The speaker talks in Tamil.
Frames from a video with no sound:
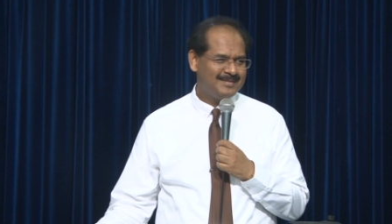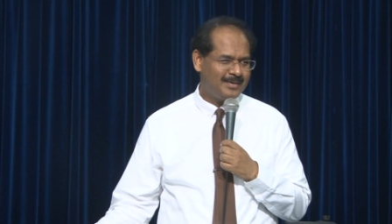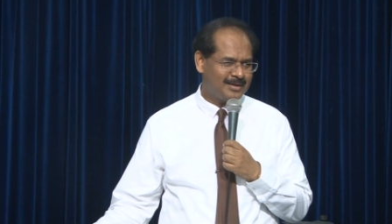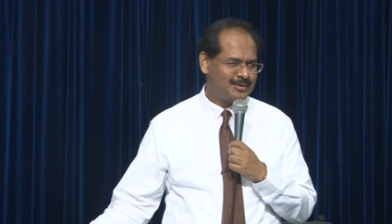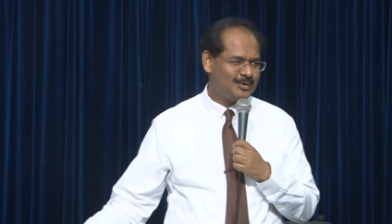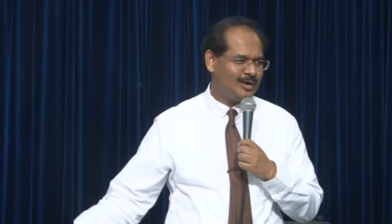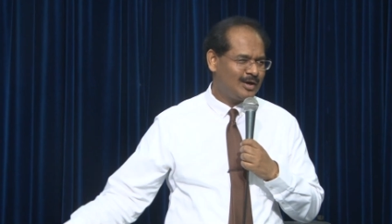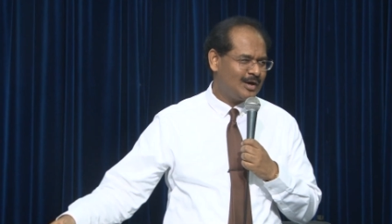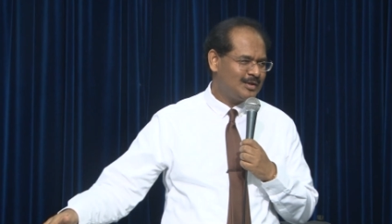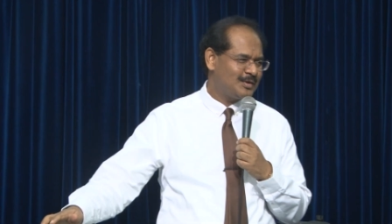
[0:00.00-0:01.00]
பத்து
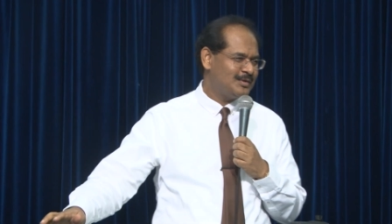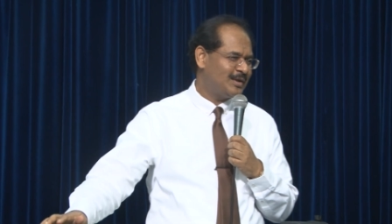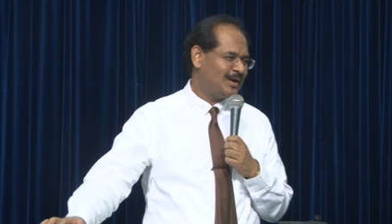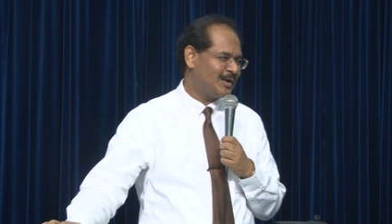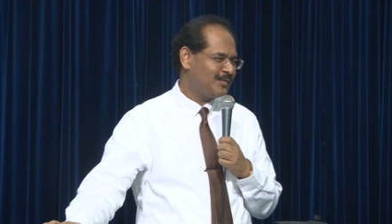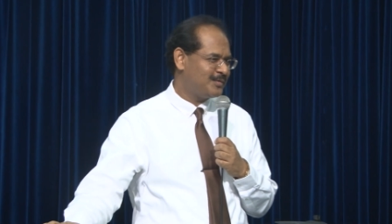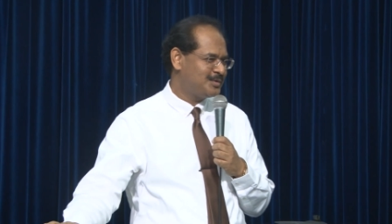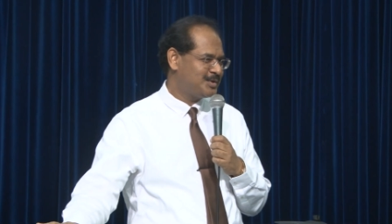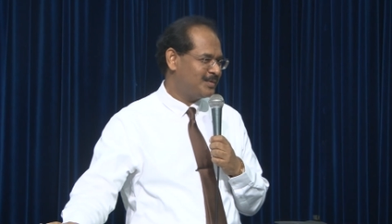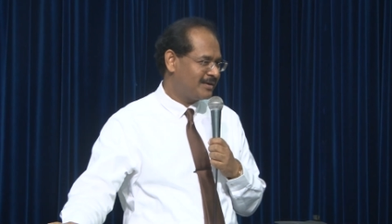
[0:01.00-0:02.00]
நாள் காத்திருந்தோம் தெரியுங்களா நாங்கள்
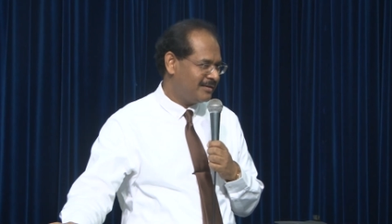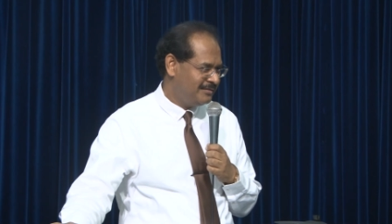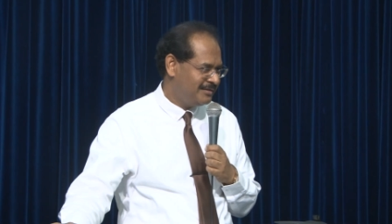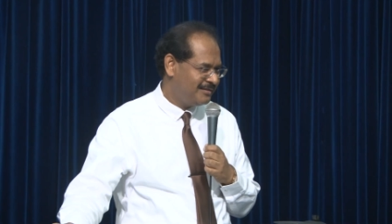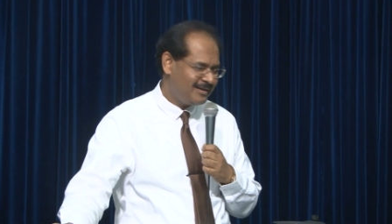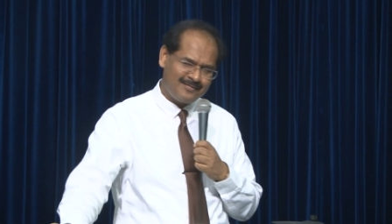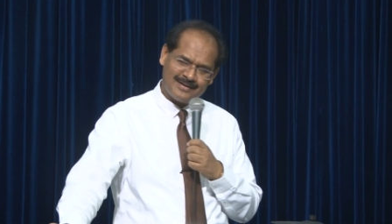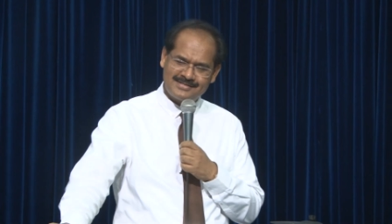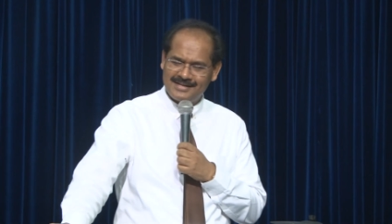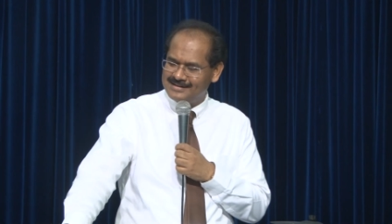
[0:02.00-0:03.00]
ஃபியூச்சரில் ரெண்டு நாள்
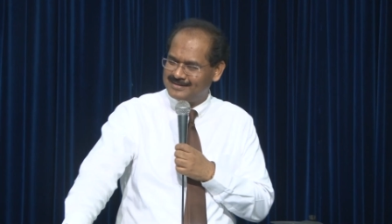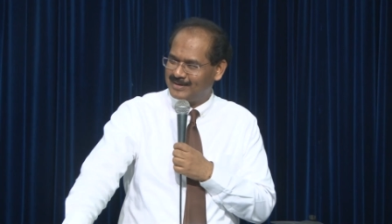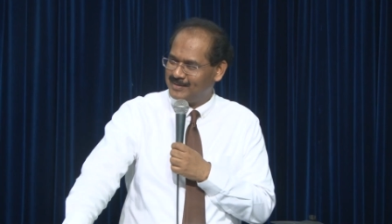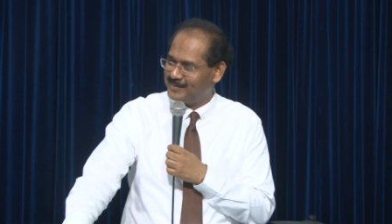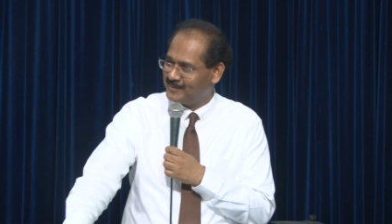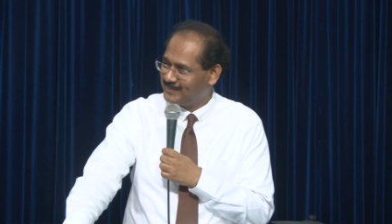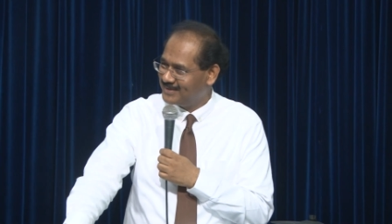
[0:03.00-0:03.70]
ஃபாஸ்டிங் இருந்தோம் தெரியுமா